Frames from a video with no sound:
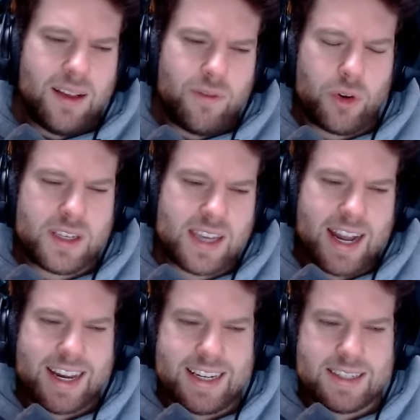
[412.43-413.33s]
wo ich
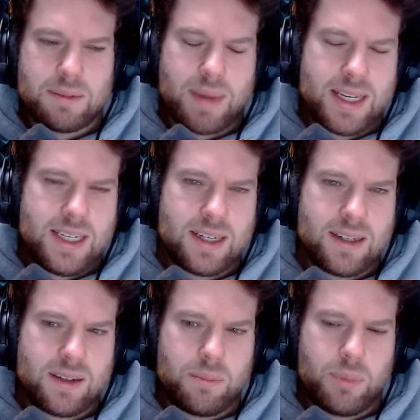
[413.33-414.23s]
sage, das sind
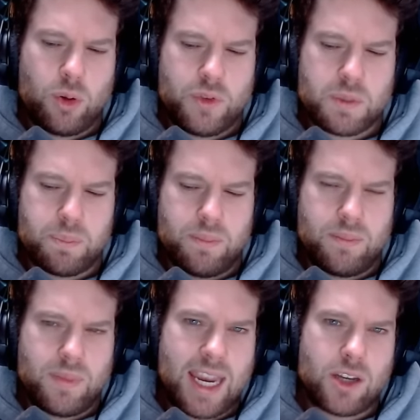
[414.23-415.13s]
manche
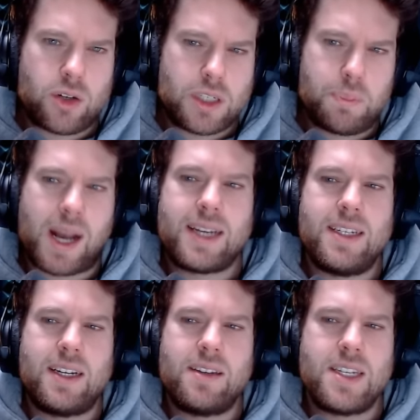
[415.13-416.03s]

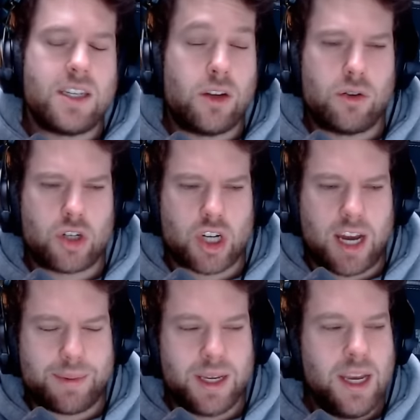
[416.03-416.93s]
Berufsethos-Praktiken, die ich nicht
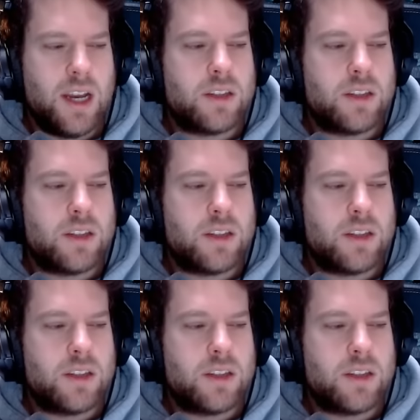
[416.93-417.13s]
unterschreibe.